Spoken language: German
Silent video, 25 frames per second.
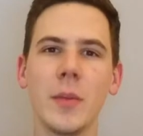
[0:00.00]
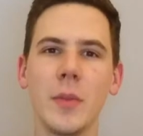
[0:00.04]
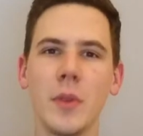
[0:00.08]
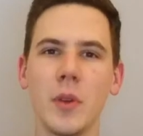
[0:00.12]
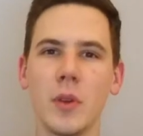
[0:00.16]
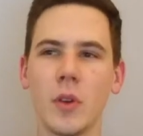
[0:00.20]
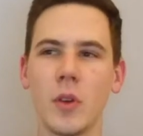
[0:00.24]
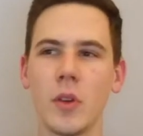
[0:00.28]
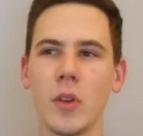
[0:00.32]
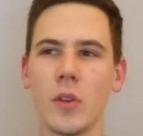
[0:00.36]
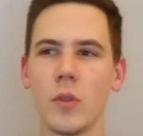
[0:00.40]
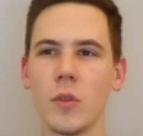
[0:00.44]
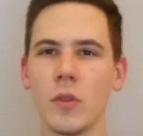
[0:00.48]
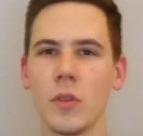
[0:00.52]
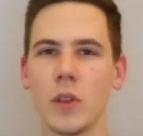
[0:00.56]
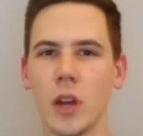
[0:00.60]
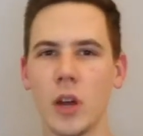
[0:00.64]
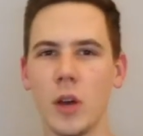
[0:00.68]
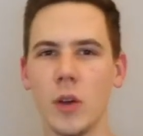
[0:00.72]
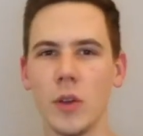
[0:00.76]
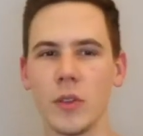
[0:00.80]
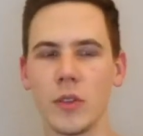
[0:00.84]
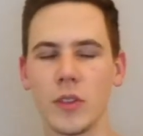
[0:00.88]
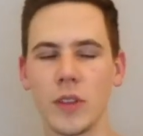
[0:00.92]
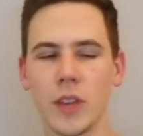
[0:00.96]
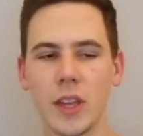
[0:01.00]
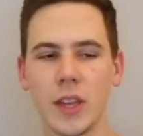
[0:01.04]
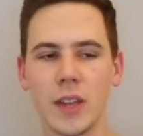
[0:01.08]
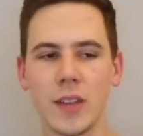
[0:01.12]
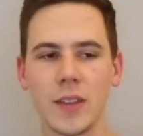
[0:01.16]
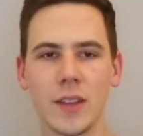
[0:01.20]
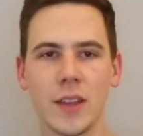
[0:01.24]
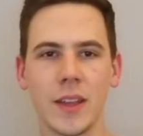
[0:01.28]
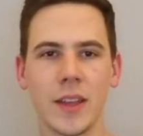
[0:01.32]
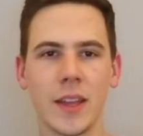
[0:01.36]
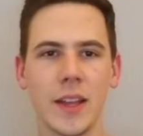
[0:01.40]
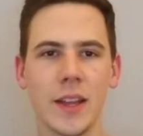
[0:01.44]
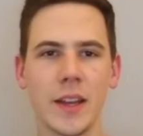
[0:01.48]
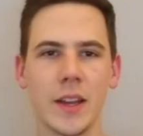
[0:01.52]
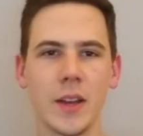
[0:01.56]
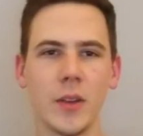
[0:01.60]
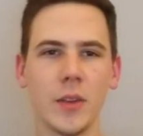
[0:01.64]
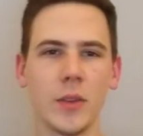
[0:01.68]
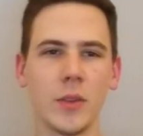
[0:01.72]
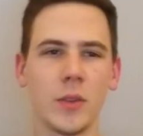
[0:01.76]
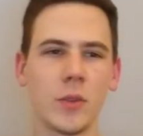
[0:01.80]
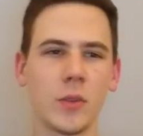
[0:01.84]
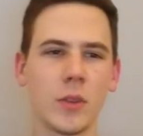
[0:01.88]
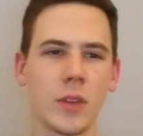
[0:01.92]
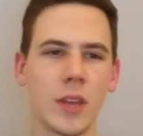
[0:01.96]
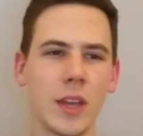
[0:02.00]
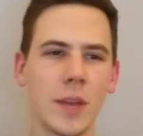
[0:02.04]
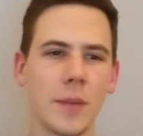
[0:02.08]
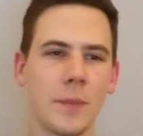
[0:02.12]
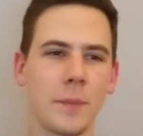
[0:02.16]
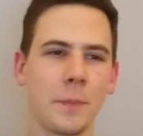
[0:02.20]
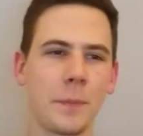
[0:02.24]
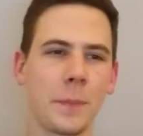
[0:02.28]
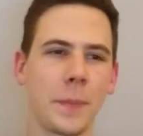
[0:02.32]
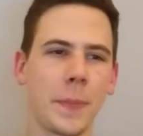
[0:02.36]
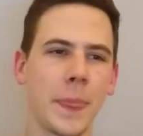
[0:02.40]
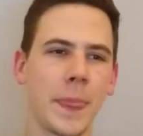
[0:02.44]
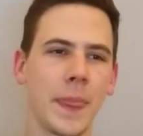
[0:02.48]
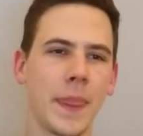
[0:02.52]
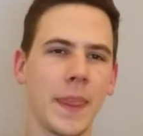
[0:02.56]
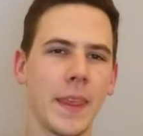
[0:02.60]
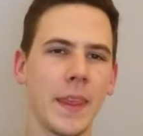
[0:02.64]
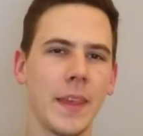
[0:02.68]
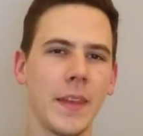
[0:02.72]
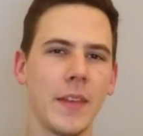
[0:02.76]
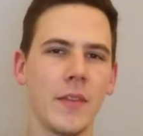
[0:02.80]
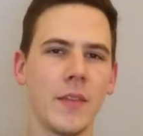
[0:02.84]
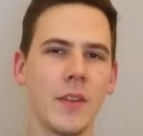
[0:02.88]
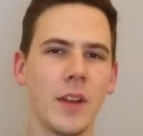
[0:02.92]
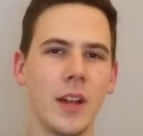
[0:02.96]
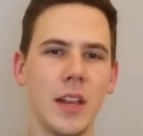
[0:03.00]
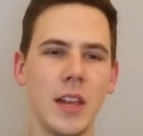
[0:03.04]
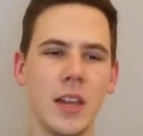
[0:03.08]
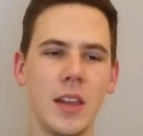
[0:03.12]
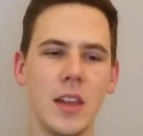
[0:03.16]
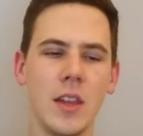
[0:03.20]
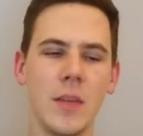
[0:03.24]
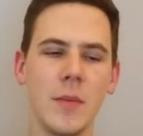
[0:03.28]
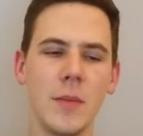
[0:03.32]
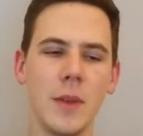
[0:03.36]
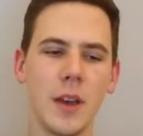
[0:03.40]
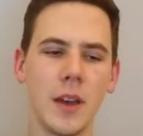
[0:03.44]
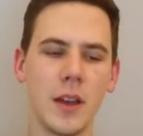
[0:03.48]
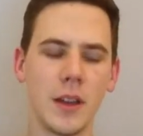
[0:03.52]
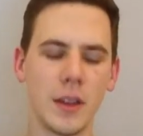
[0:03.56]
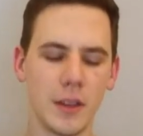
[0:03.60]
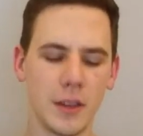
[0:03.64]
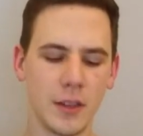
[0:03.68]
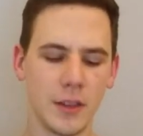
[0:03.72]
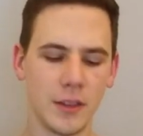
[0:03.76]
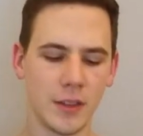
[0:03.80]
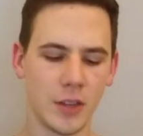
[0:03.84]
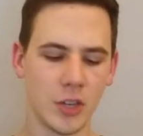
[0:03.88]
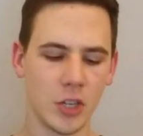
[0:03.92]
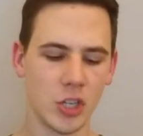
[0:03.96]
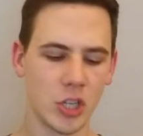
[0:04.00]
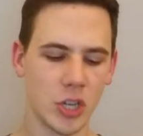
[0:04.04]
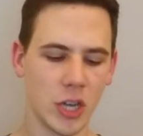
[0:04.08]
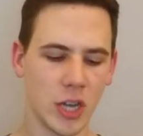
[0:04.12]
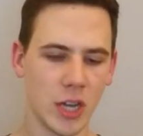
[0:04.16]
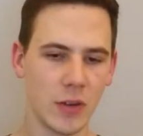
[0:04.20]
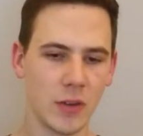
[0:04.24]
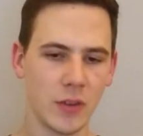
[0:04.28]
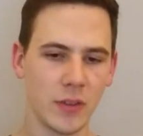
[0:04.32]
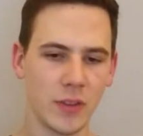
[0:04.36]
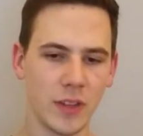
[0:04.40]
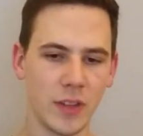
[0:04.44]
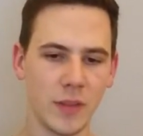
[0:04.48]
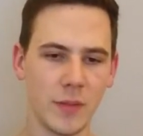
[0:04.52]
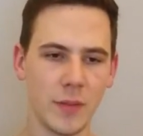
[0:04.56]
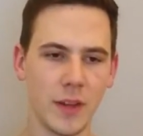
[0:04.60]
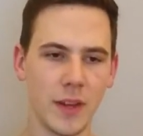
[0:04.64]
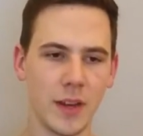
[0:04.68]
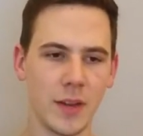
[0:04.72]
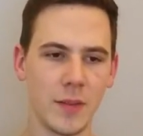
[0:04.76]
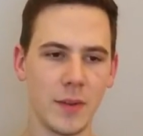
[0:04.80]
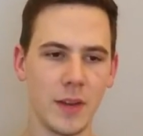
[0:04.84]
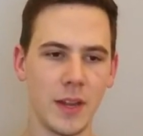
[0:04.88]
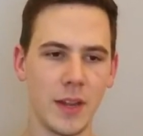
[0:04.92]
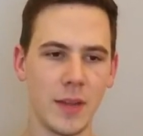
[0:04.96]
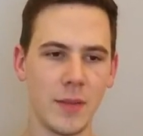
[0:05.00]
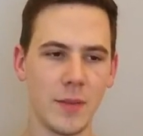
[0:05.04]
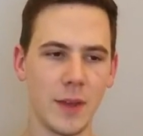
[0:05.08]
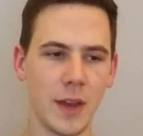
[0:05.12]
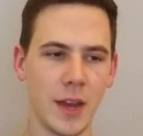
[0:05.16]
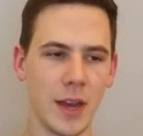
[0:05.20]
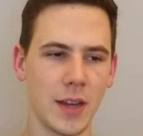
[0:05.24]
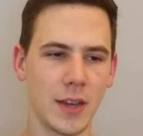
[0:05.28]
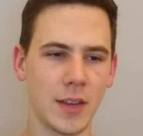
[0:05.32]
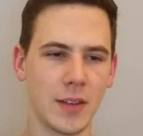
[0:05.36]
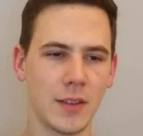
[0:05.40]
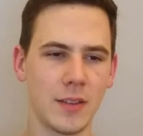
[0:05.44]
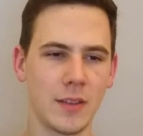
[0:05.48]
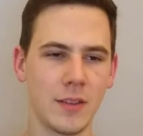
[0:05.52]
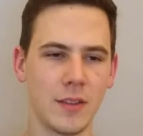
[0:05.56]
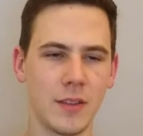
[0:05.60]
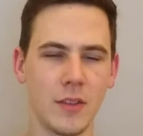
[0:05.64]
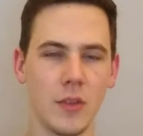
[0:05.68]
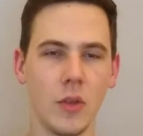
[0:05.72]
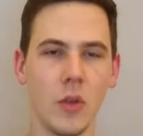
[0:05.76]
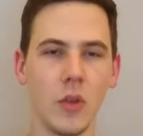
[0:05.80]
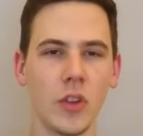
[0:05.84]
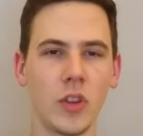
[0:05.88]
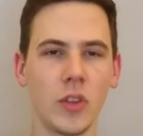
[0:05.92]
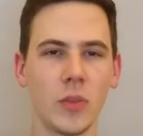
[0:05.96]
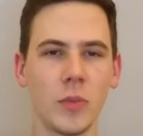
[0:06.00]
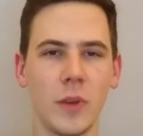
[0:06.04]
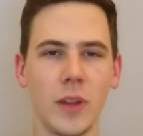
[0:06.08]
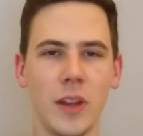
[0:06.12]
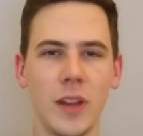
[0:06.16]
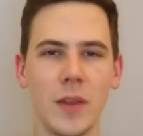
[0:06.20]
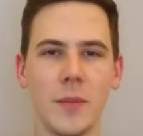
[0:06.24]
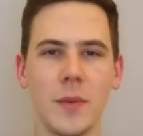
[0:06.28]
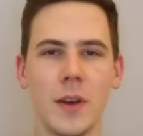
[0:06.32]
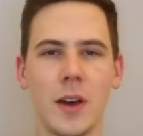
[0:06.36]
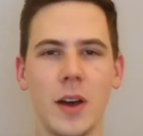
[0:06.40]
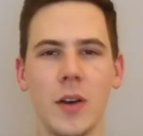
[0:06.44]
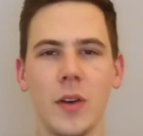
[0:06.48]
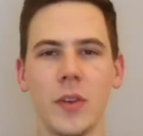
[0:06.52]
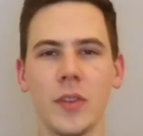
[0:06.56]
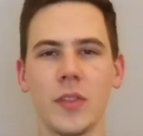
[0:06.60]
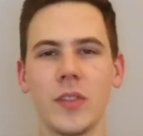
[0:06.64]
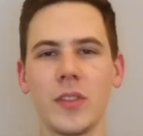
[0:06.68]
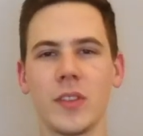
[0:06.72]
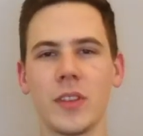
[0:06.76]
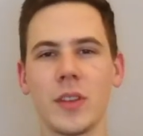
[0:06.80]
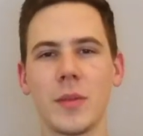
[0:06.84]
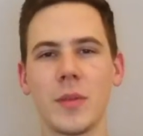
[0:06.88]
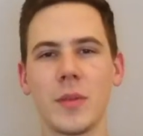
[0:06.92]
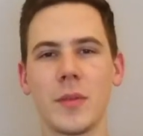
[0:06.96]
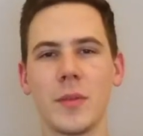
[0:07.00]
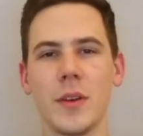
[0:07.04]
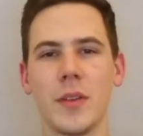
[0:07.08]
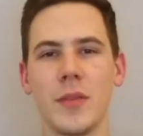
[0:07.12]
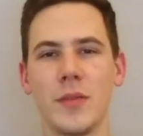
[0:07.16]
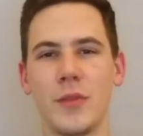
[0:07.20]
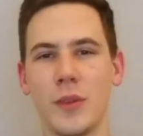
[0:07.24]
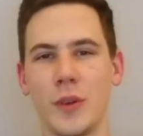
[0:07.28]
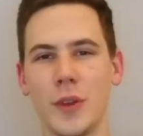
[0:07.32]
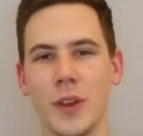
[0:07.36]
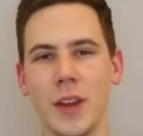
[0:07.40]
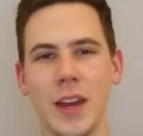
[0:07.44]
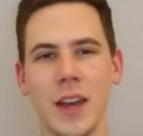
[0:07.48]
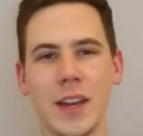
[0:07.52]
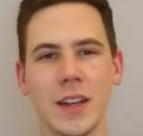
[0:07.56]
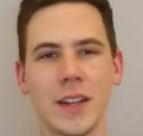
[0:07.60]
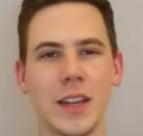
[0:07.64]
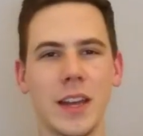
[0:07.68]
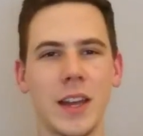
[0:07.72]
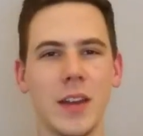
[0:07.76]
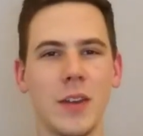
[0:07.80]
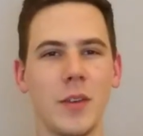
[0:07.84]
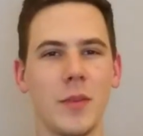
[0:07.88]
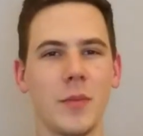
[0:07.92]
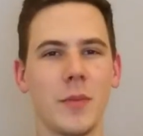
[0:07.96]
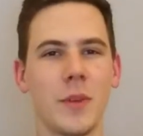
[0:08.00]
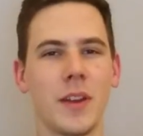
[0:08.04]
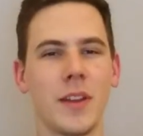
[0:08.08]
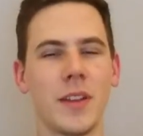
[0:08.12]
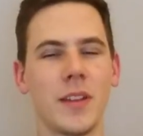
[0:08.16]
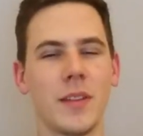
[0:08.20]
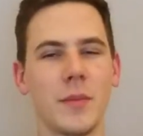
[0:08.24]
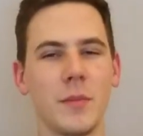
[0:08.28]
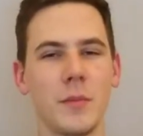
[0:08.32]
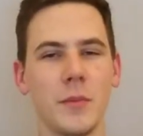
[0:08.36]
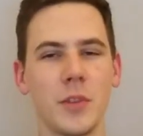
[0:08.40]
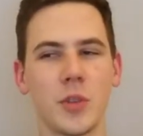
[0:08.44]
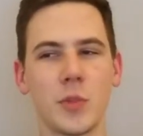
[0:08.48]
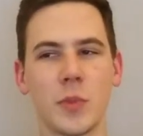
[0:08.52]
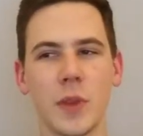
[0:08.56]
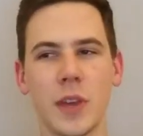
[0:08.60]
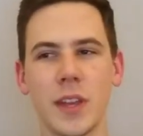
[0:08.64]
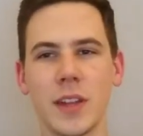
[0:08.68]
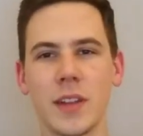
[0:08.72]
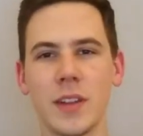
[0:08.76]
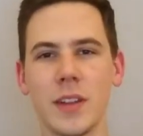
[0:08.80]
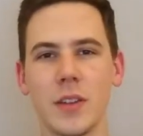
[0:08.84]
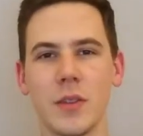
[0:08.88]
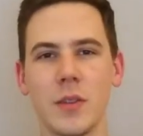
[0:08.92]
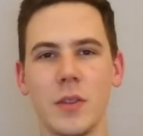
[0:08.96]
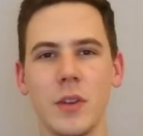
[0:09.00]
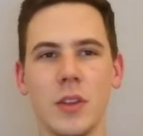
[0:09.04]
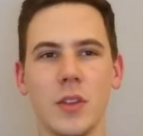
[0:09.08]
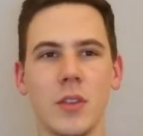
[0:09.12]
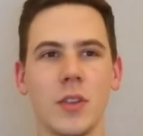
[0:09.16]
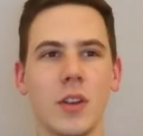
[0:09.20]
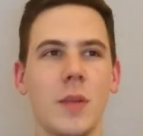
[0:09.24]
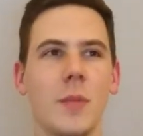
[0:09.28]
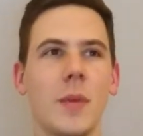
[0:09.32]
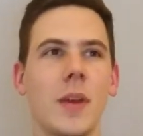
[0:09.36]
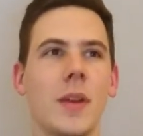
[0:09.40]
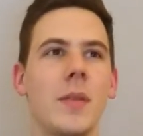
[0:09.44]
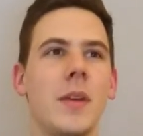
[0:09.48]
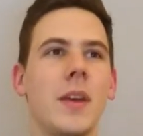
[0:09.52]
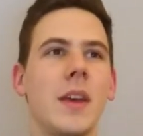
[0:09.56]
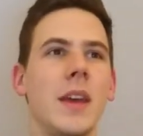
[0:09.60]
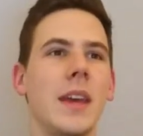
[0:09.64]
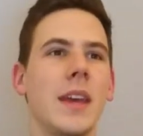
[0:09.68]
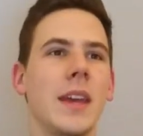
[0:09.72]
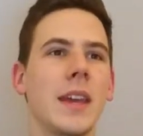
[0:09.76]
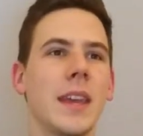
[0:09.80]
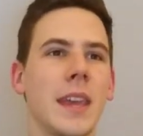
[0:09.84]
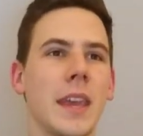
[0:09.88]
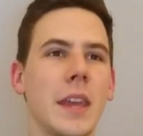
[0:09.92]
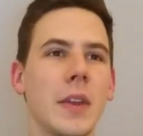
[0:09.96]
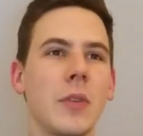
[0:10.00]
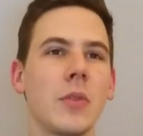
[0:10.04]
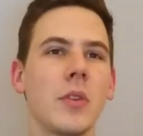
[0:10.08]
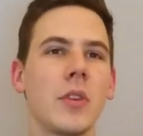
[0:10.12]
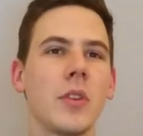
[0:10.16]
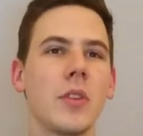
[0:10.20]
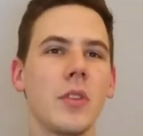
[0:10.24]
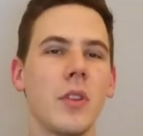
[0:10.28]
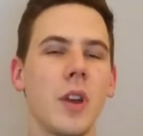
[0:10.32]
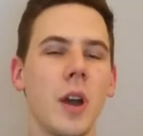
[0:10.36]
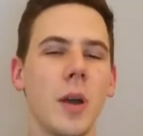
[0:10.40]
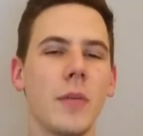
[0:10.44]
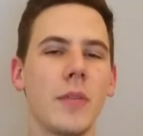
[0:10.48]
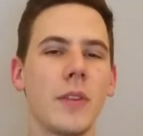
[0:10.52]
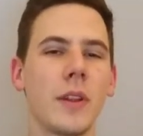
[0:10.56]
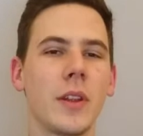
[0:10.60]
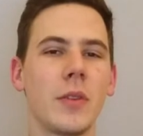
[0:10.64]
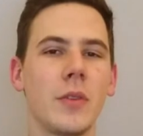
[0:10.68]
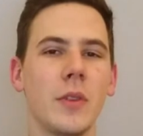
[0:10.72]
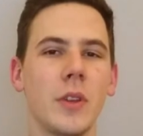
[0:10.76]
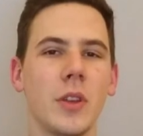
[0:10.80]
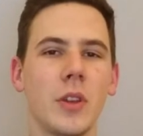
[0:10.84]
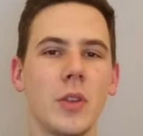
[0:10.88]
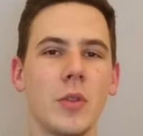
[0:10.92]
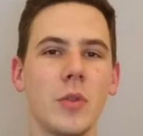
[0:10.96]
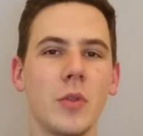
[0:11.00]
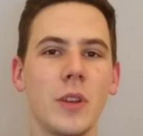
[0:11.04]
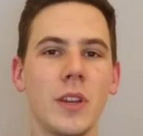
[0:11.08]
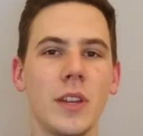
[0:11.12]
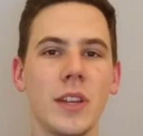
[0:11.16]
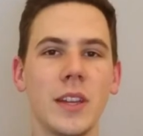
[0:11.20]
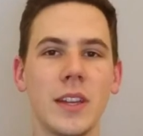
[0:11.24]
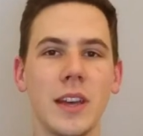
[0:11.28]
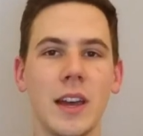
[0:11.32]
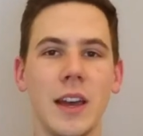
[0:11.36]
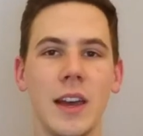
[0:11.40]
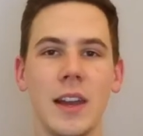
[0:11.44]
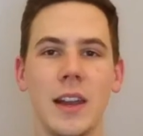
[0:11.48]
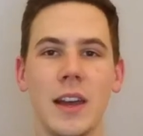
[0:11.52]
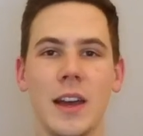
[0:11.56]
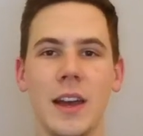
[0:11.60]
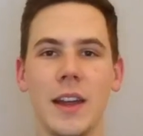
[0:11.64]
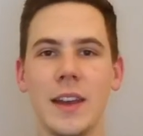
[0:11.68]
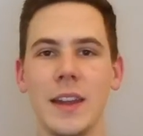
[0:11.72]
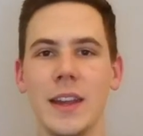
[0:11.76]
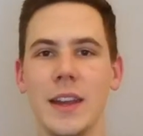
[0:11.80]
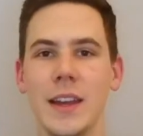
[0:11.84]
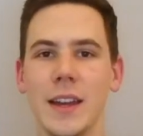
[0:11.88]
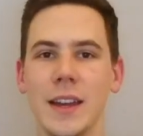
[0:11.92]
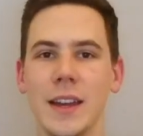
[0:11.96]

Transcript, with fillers: Begründungen und Ausreden, sein Geld auszugeben, weil immer dieser Status, den man im Leben hat, nutzt man immer aus. Es gibt immer Vor- und Nachteile und man bespricht natürlich oder man geht durch den Kopf natürlich nur die Teile an,